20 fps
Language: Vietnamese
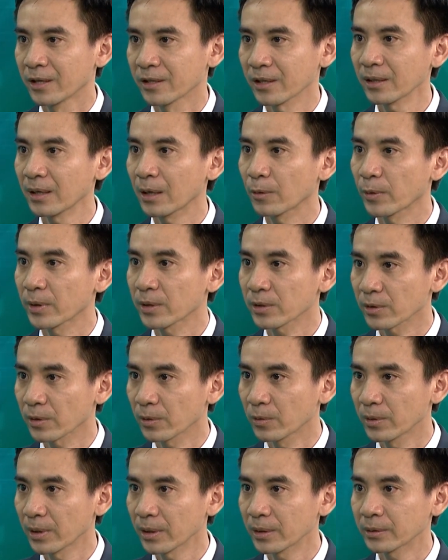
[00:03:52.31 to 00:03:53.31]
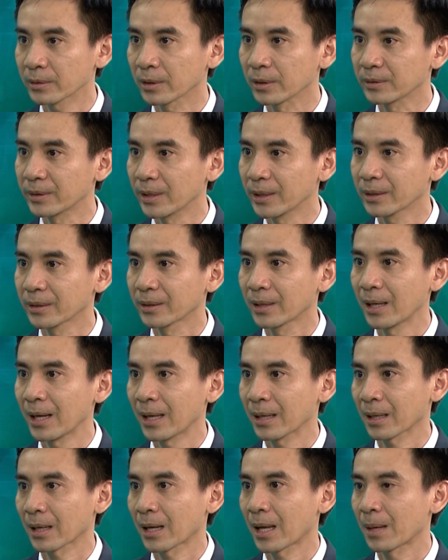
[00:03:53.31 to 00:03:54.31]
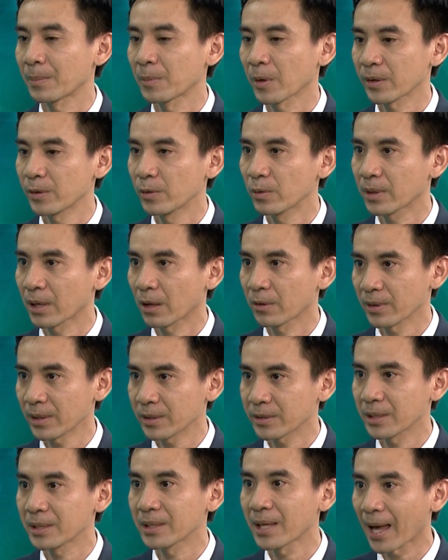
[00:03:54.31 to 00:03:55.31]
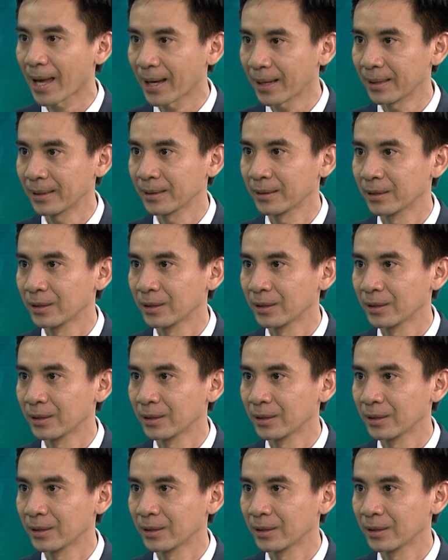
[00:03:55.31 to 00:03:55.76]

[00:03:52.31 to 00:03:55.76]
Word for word: rất là quyến rũ rất tự tin đấy là là một cái nhu cầu rất là chính đáng